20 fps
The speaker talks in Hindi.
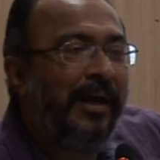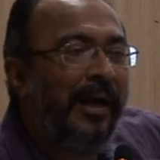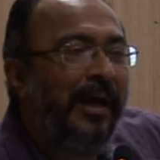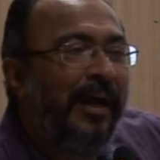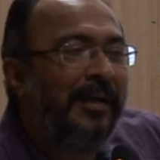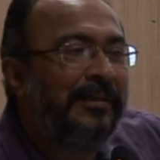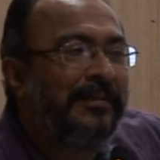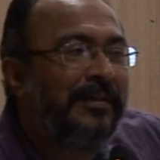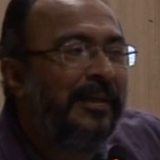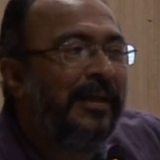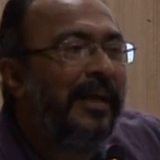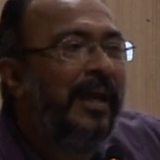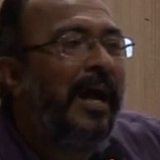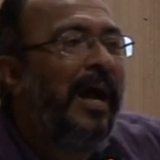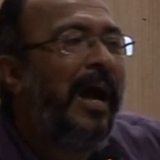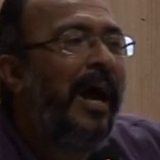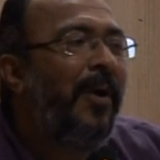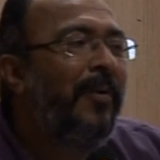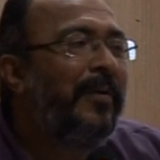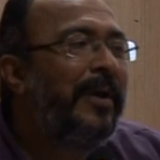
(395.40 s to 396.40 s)
class,
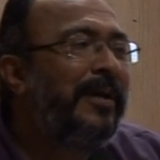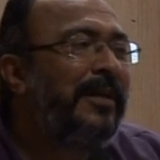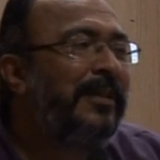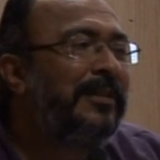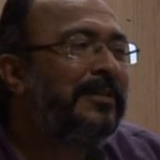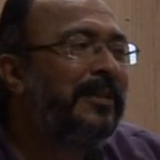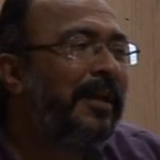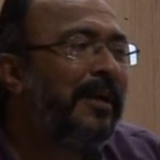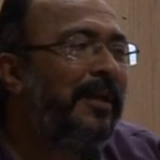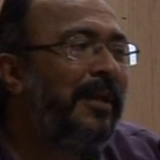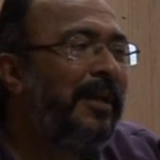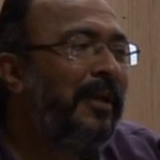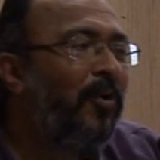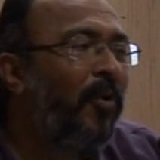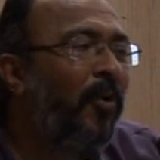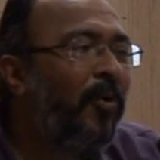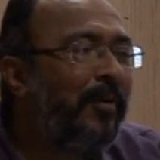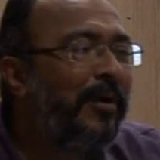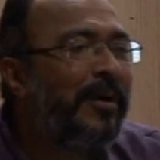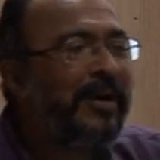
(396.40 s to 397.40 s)
how can he suddenly
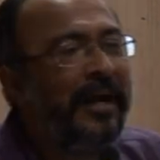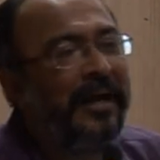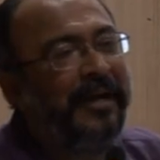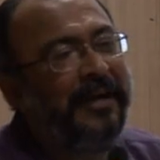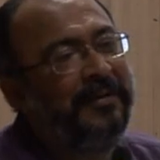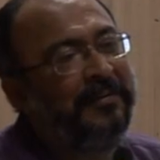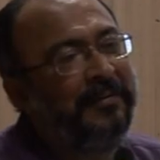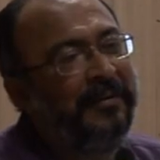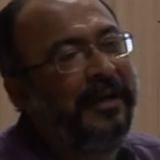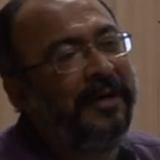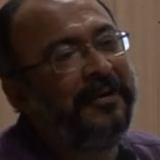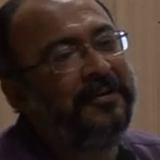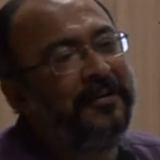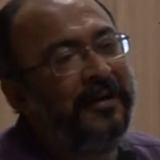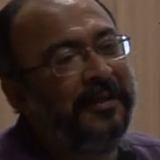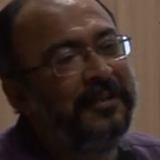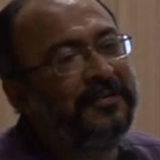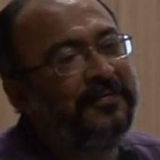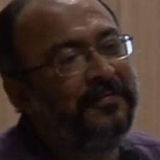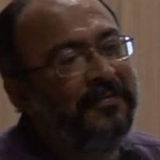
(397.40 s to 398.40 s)
overnight get
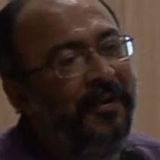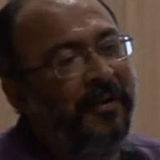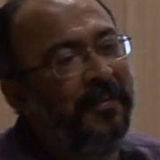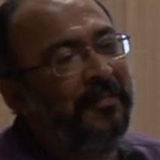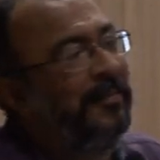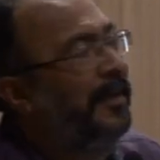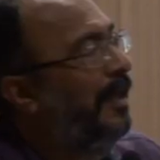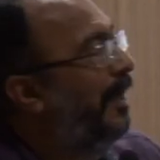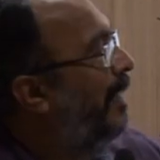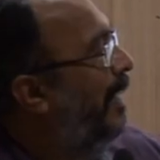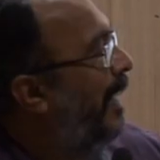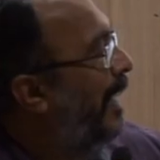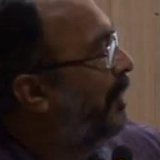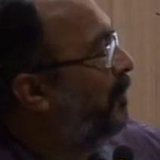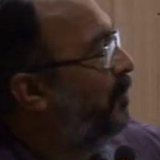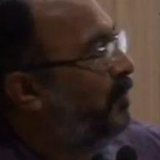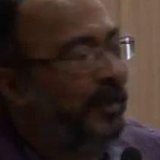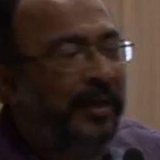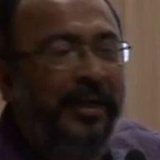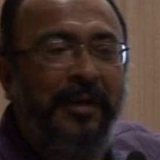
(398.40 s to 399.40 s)
transformed and
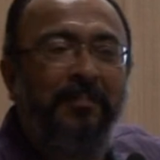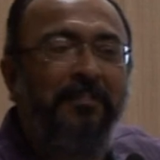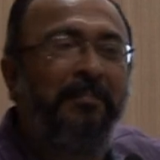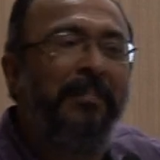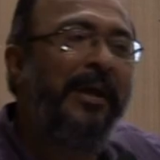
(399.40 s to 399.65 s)
actually